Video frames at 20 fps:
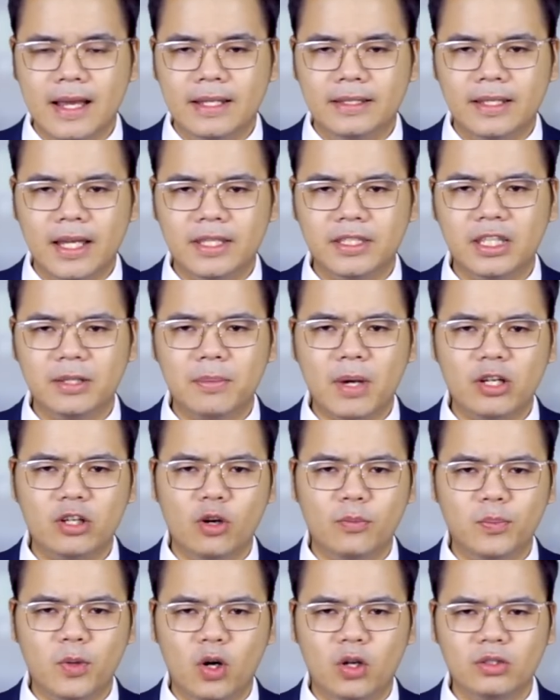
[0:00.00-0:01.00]
Thành trì
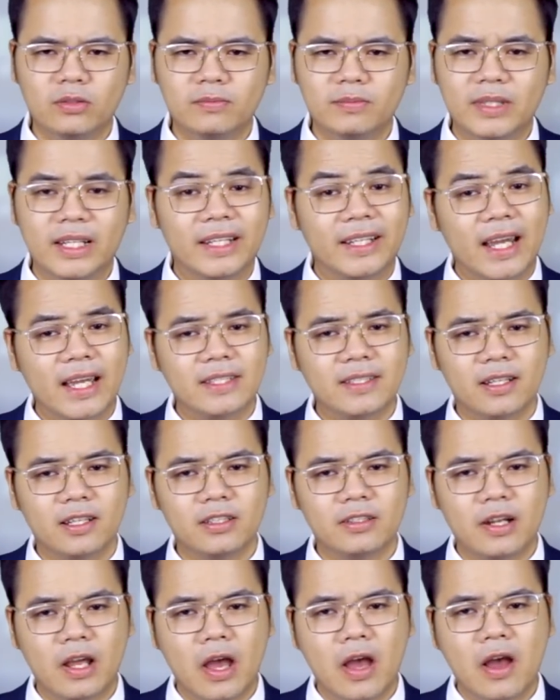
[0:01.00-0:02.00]
Mariupol, Kherson
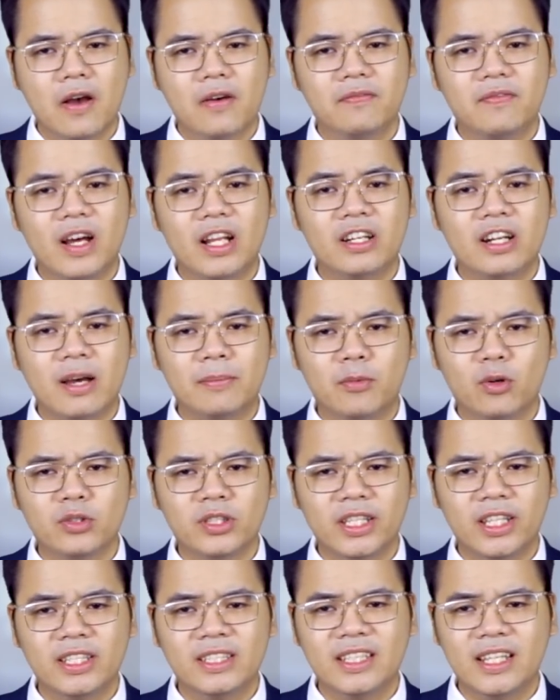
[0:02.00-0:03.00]
và
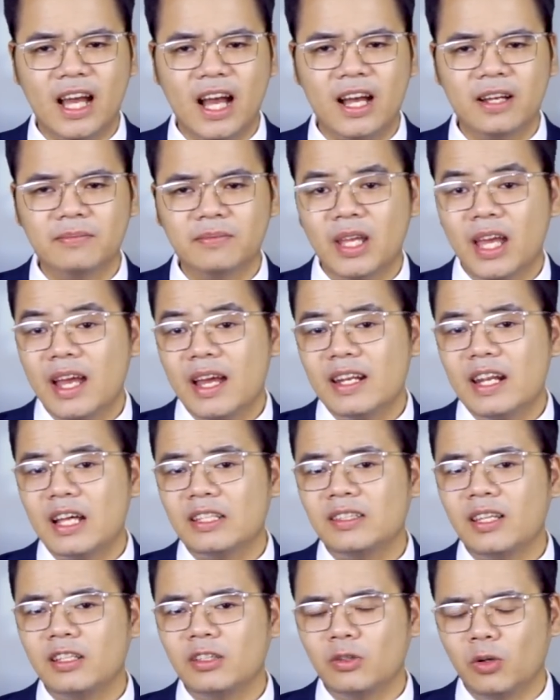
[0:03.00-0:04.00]
Zaporizhzhia đã
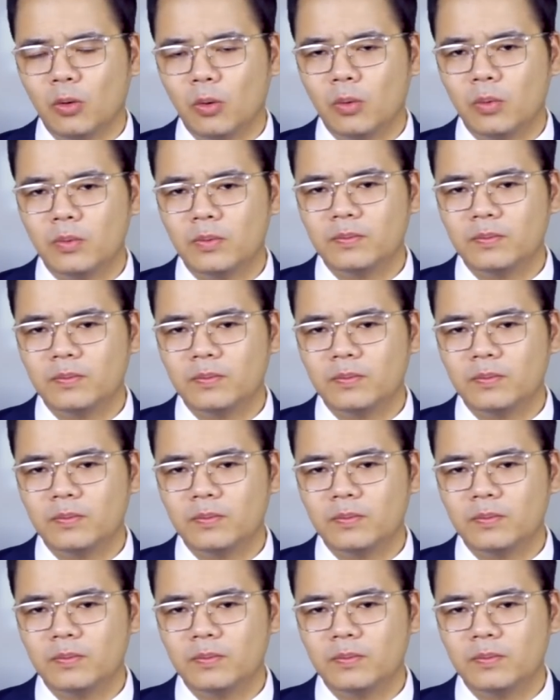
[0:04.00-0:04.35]
thất thủ.